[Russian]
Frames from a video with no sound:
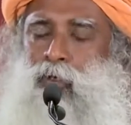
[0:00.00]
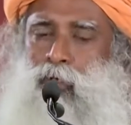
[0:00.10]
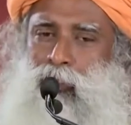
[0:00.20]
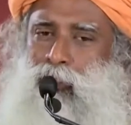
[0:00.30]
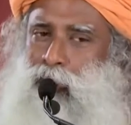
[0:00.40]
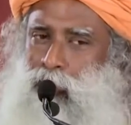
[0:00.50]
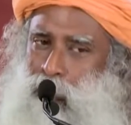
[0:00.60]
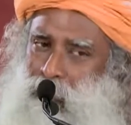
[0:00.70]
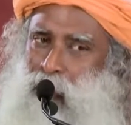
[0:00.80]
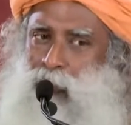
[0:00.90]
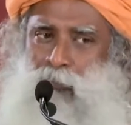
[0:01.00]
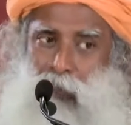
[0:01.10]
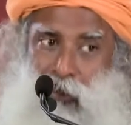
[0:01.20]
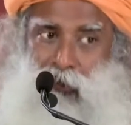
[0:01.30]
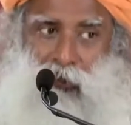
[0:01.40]
Бог испытывает меня,
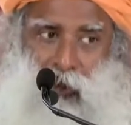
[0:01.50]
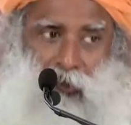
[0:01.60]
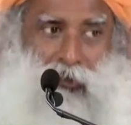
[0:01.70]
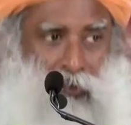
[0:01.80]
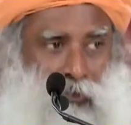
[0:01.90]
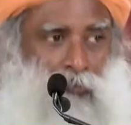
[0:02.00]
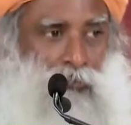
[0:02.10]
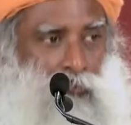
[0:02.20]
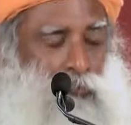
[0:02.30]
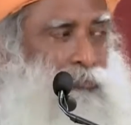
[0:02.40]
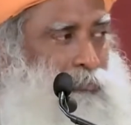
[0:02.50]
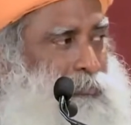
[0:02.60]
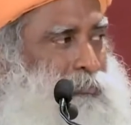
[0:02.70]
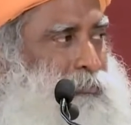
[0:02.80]
я должен пройти испытание.